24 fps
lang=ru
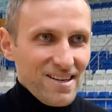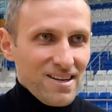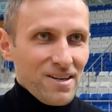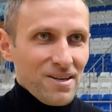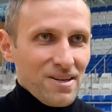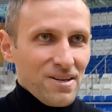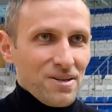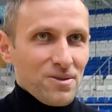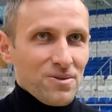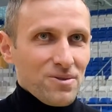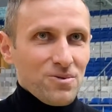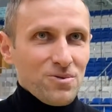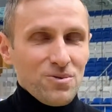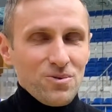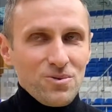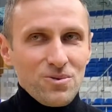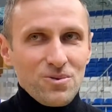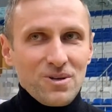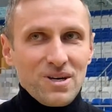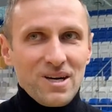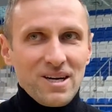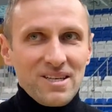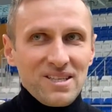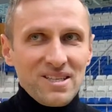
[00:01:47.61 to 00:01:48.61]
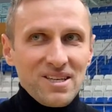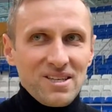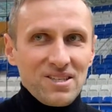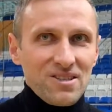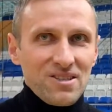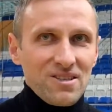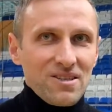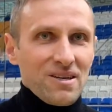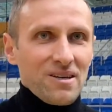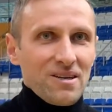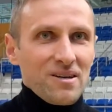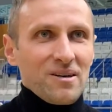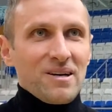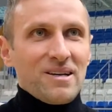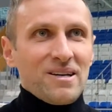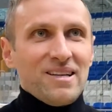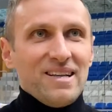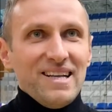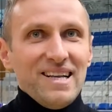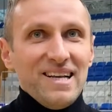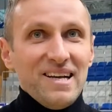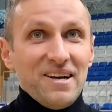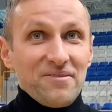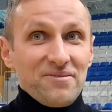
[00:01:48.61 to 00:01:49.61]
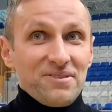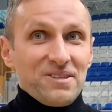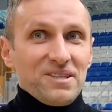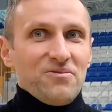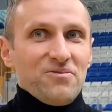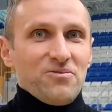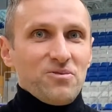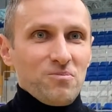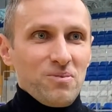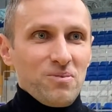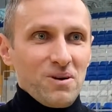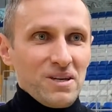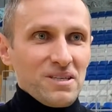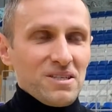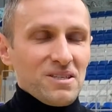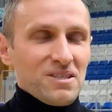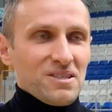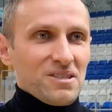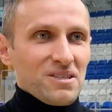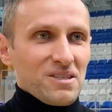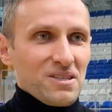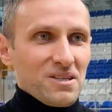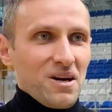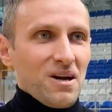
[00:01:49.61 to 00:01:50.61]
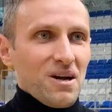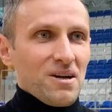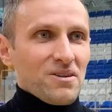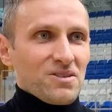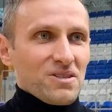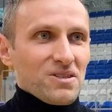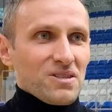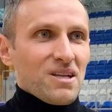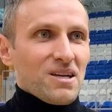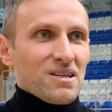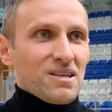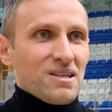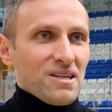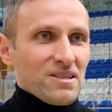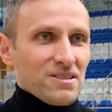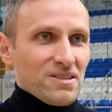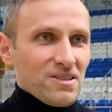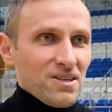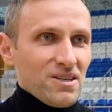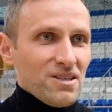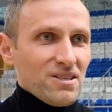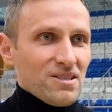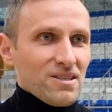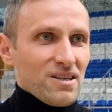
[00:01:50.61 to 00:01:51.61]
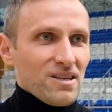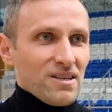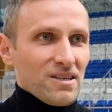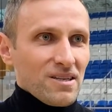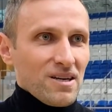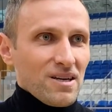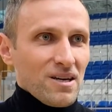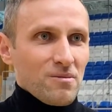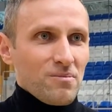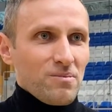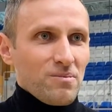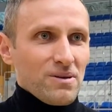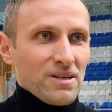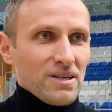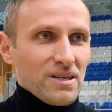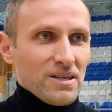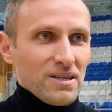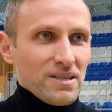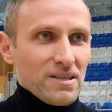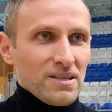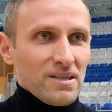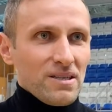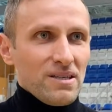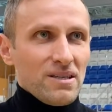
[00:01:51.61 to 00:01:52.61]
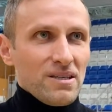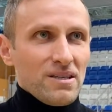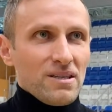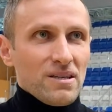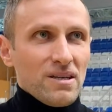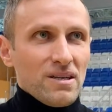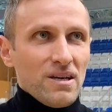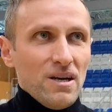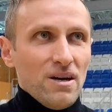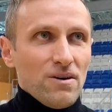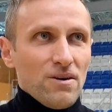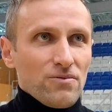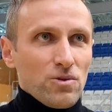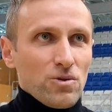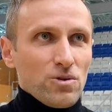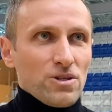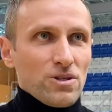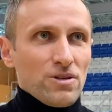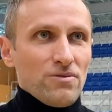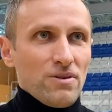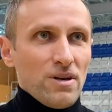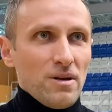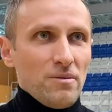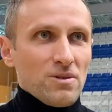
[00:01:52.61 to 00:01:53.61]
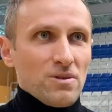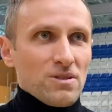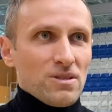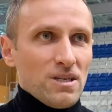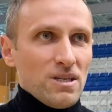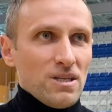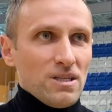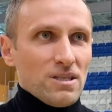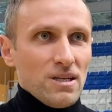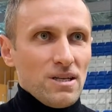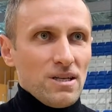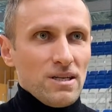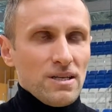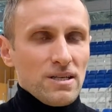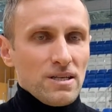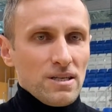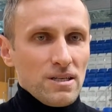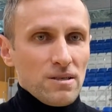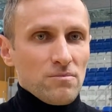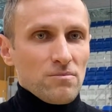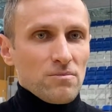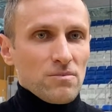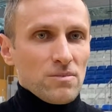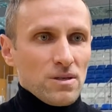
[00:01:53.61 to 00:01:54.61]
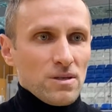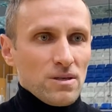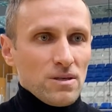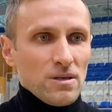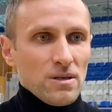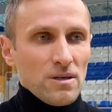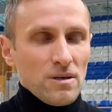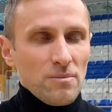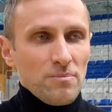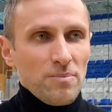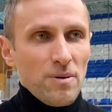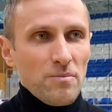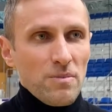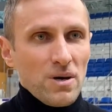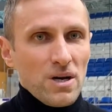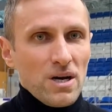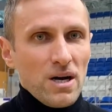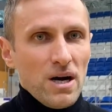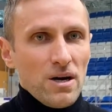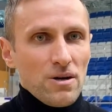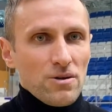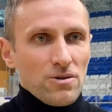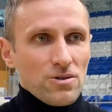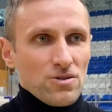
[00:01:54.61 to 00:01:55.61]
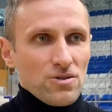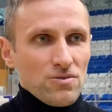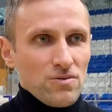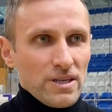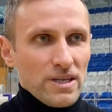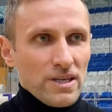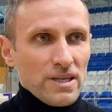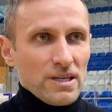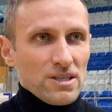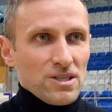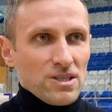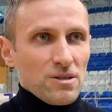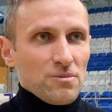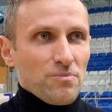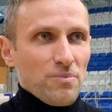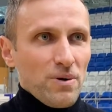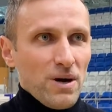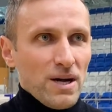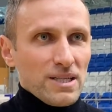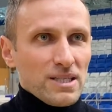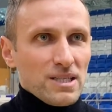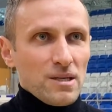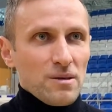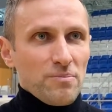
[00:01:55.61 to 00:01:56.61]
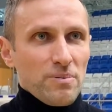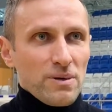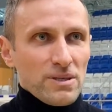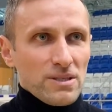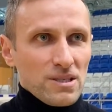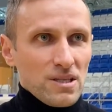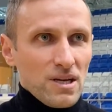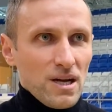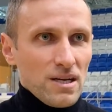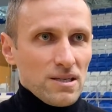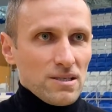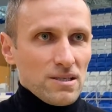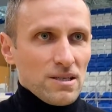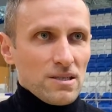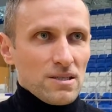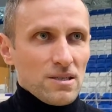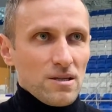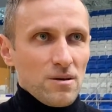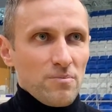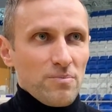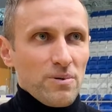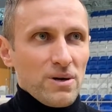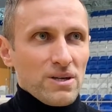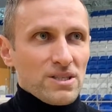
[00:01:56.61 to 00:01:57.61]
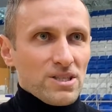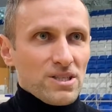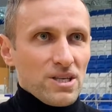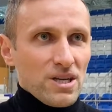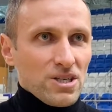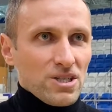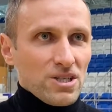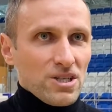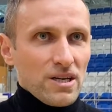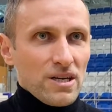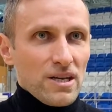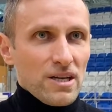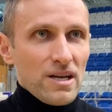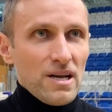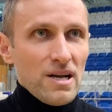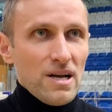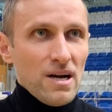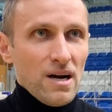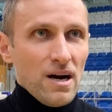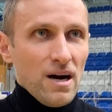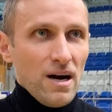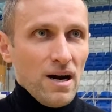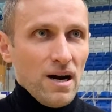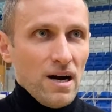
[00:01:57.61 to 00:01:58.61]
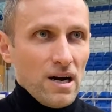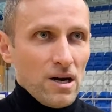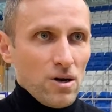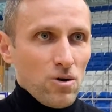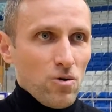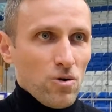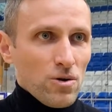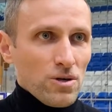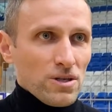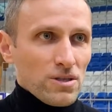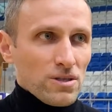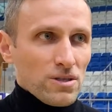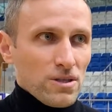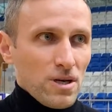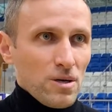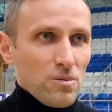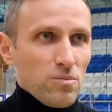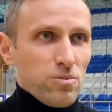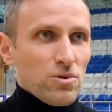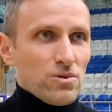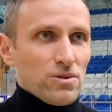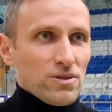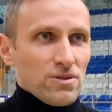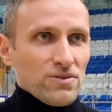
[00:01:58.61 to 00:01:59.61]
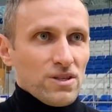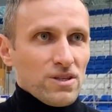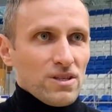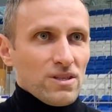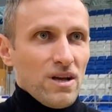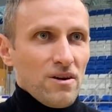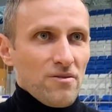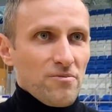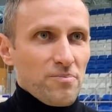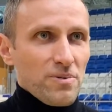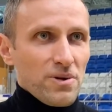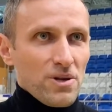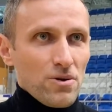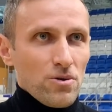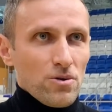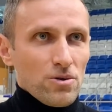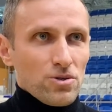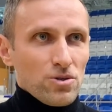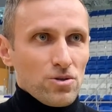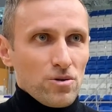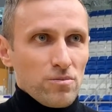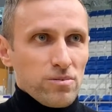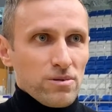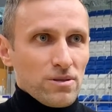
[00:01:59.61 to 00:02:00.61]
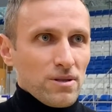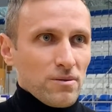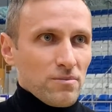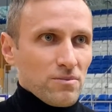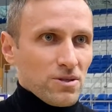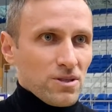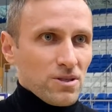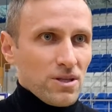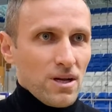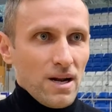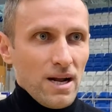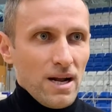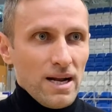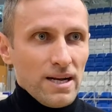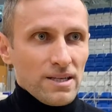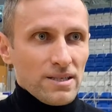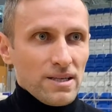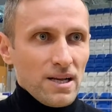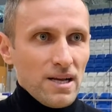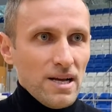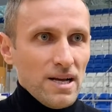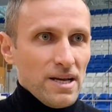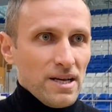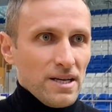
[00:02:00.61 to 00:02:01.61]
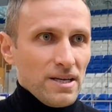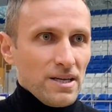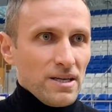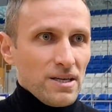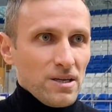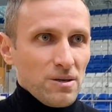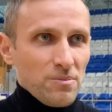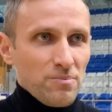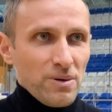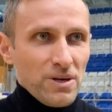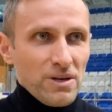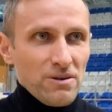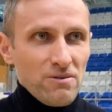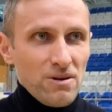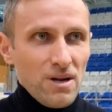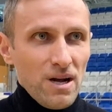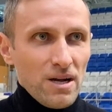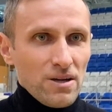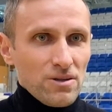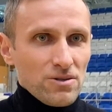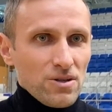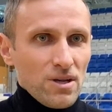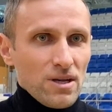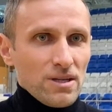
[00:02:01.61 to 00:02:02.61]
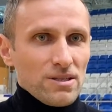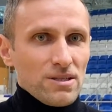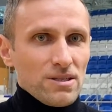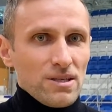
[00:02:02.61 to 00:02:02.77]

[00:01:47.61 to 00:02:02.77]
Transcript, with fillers: Э, ну, конечно, все футболисты играют всегда для зрителей, как бы, и в то же время зрители им э, помогают своей симпатией, подсказкой, там, поддержкой, э, гонят трибуны всегда вперед, чтобы там старались, и появляются от